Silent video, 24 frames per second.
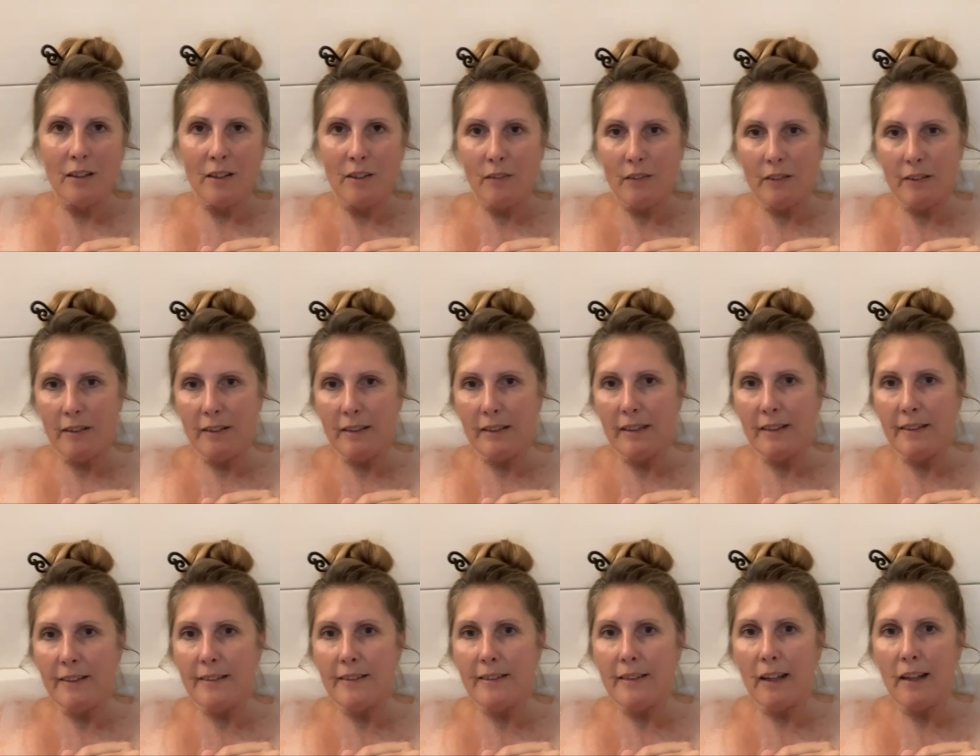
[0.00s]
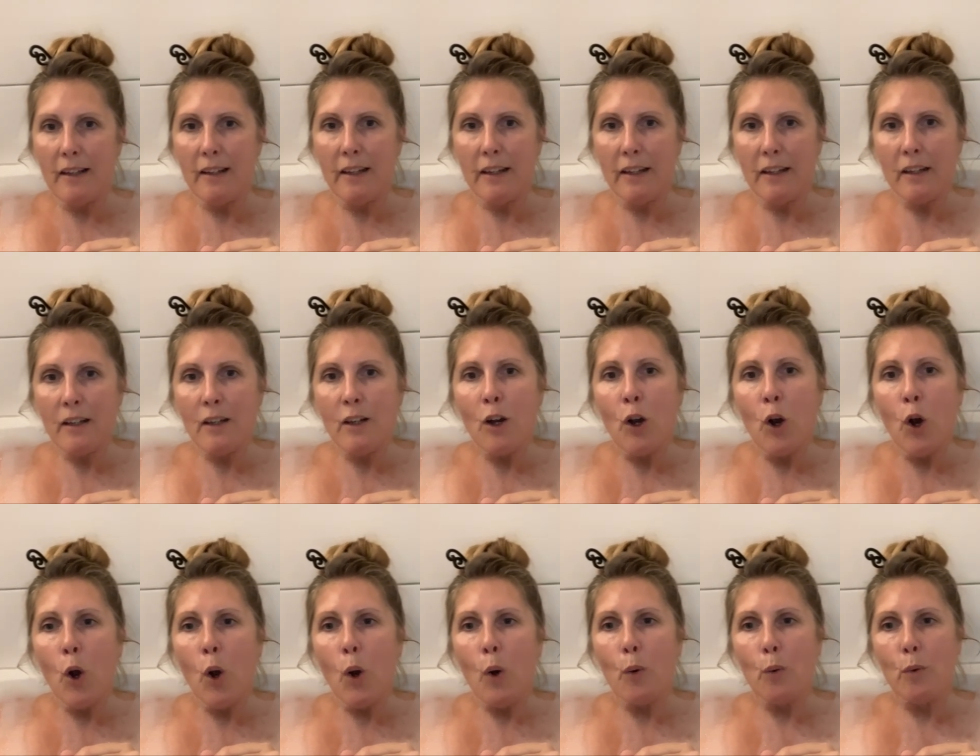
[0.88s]
Wir sind gesellig
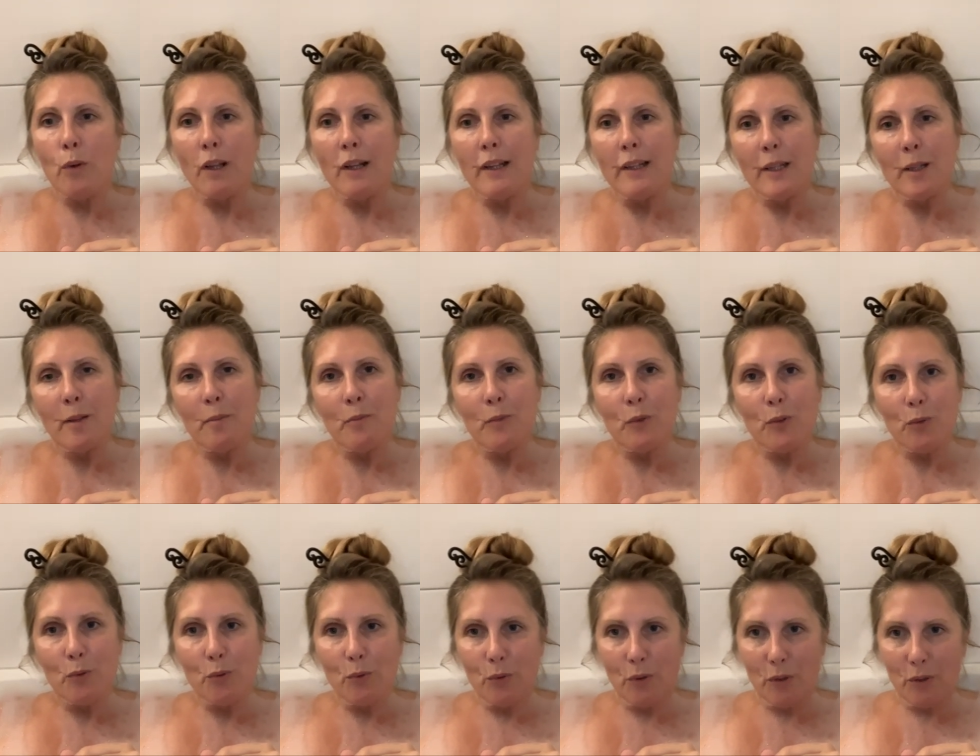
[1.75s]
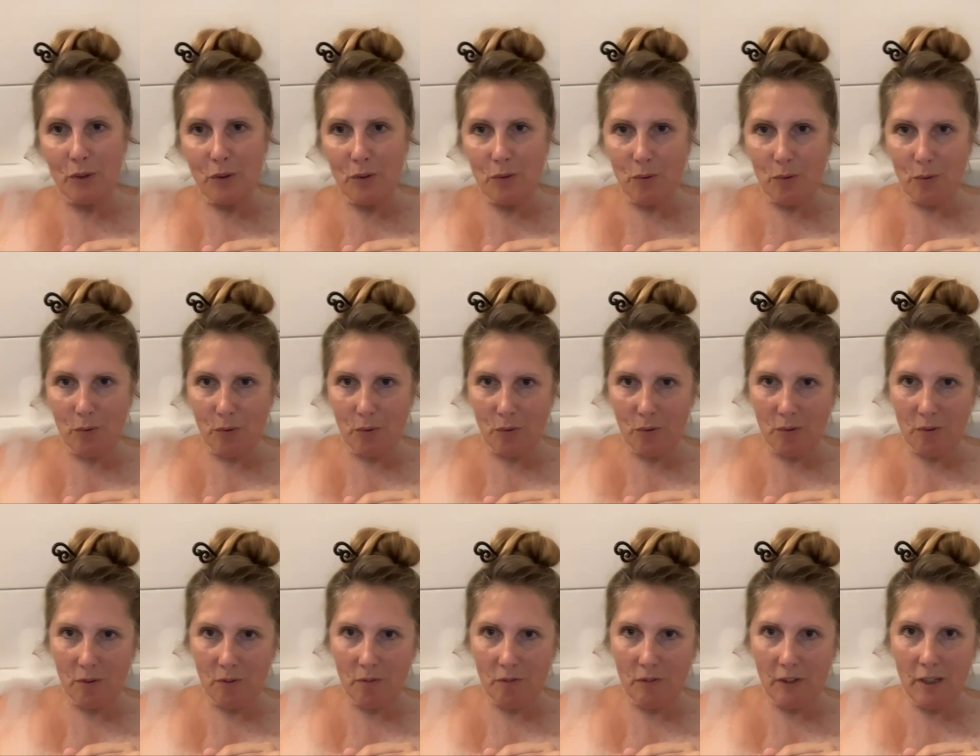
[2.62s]
oder leben
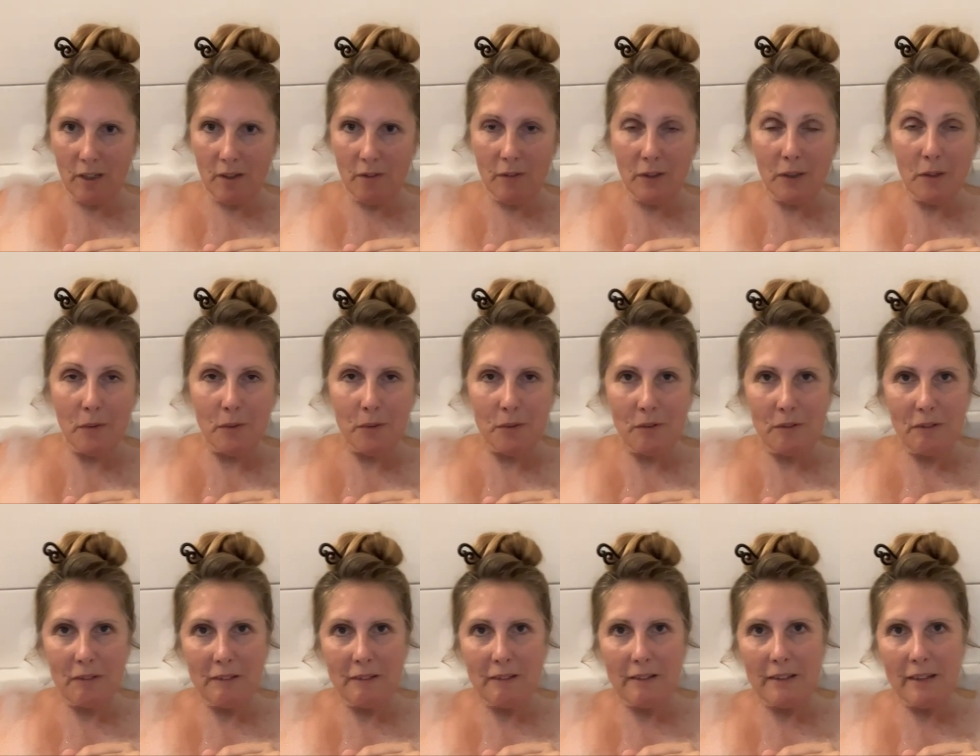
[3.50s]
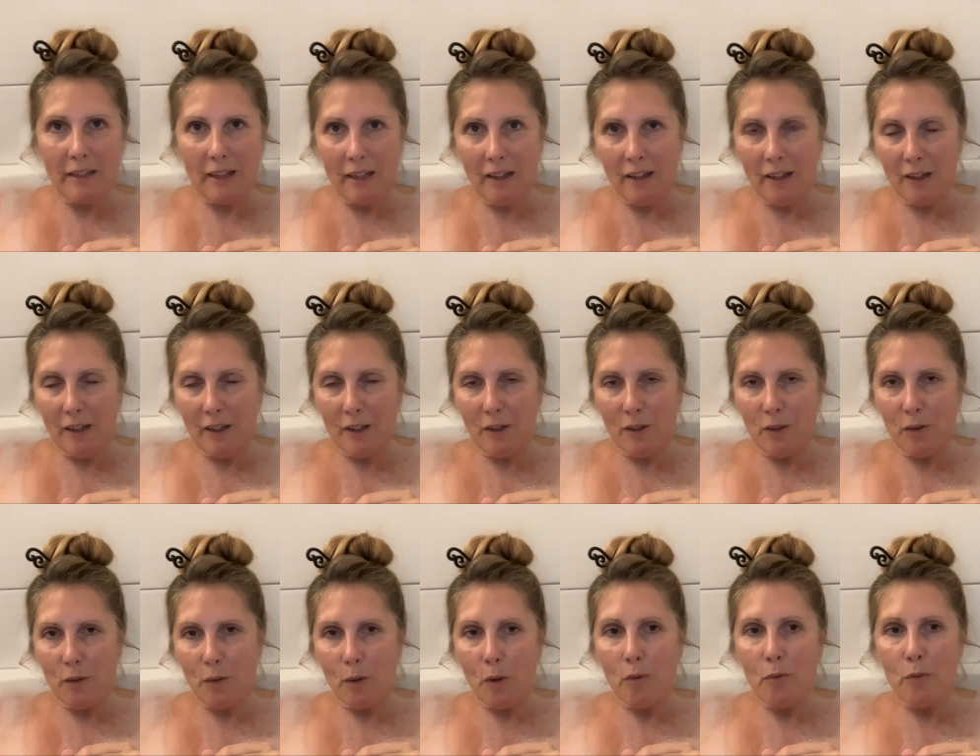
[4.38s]
zurückgezogen, weil wir uns derart
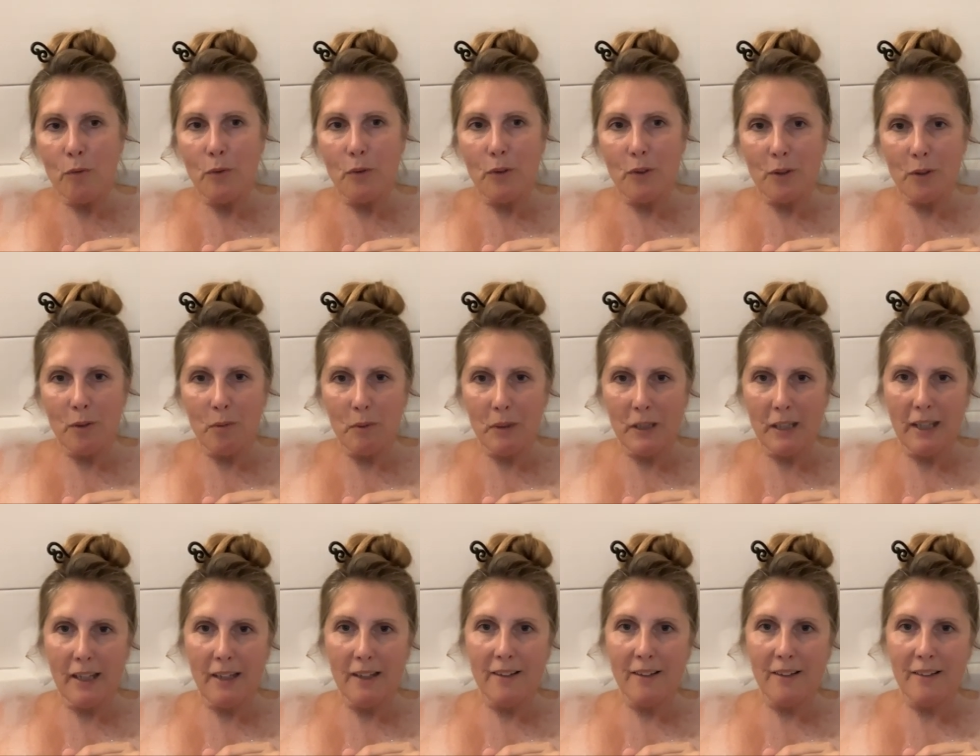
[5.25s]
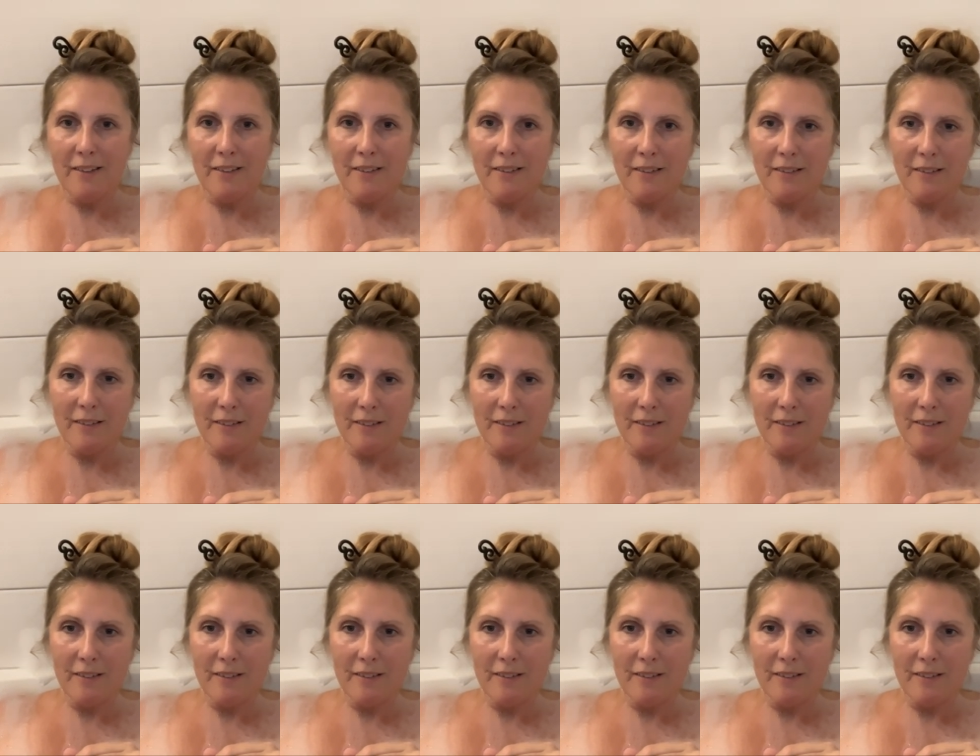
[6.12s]
öfter begegnen.